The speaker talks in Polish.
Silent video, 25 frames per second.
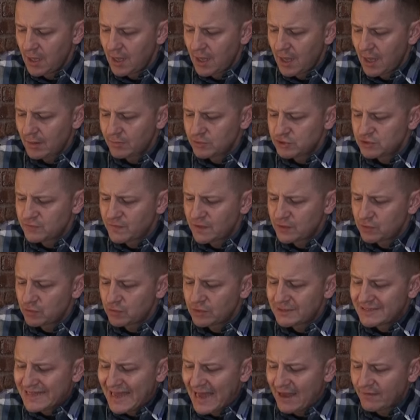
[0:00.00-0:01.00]
abyś
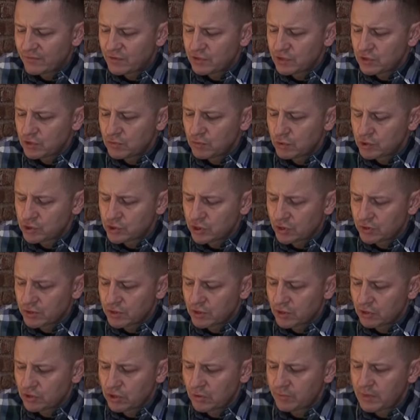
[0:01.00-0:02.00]
według dawnych
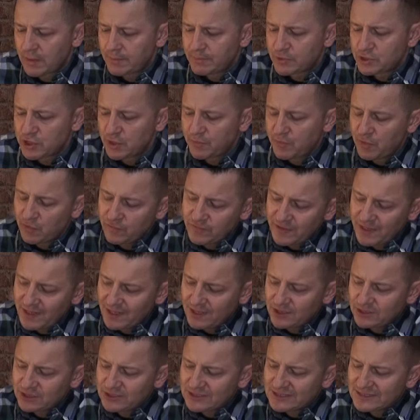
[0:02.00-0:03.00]
głoszonych o Tobie
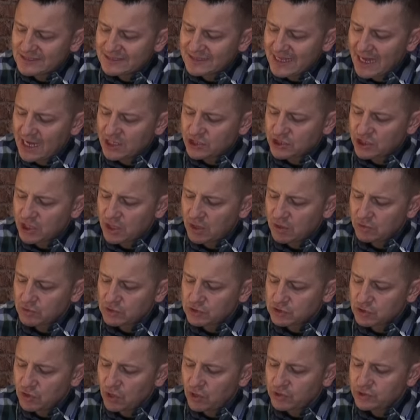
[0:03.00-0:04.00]
przepowiedni staczał
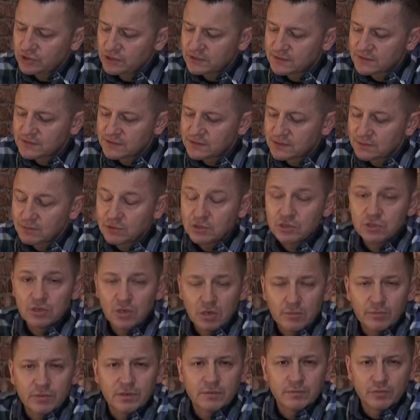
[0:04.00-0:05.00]
zgodnie z nimi
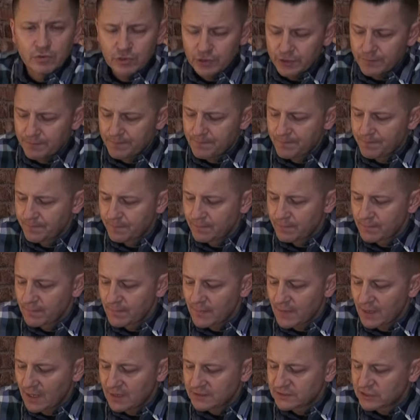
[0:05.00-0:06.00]
dobry bój,
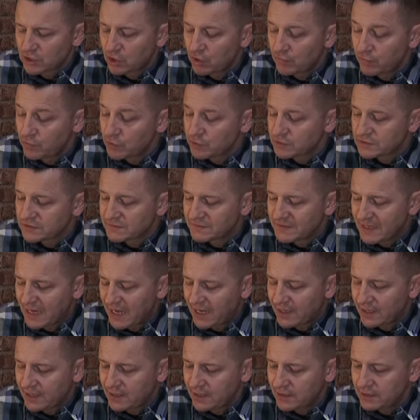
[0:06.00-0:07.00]
zachowując
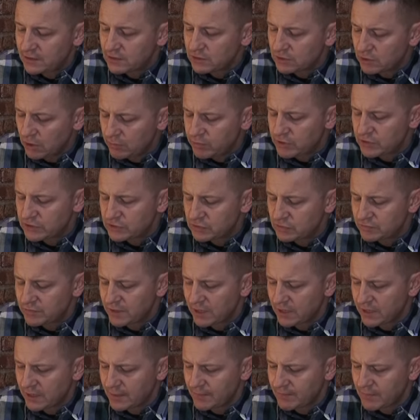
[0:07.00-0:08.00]
wiarę i dobre
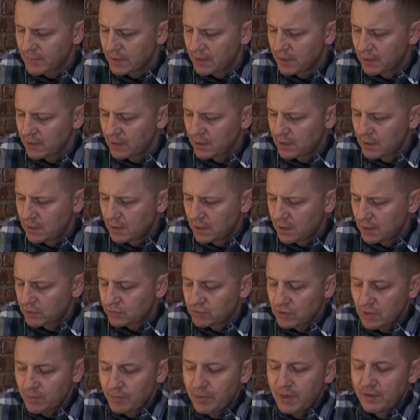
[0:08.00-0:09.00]
sumienie –
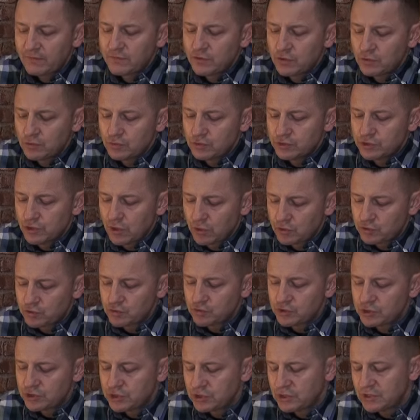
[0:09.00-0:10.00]
które pewni ludzie
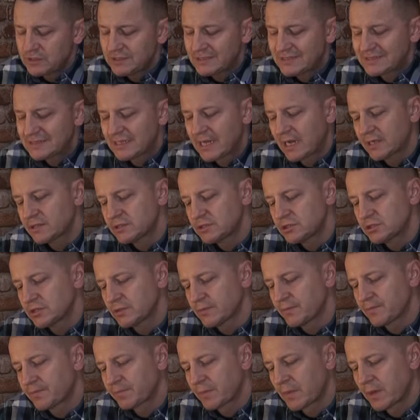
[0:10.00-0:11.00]
odrzucili i stali
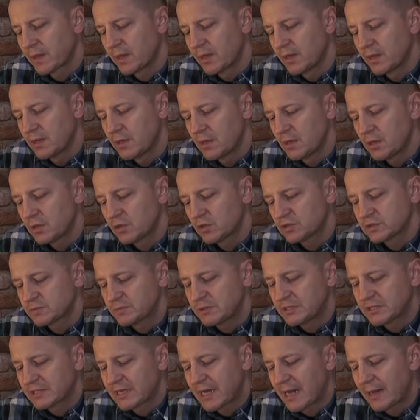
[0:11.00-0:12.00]
się
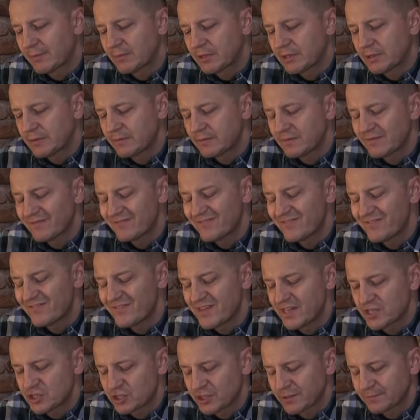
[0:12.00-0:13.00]
rozbitkami w
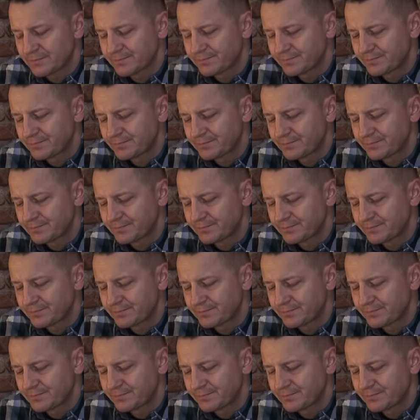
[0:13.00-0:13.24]
wierze.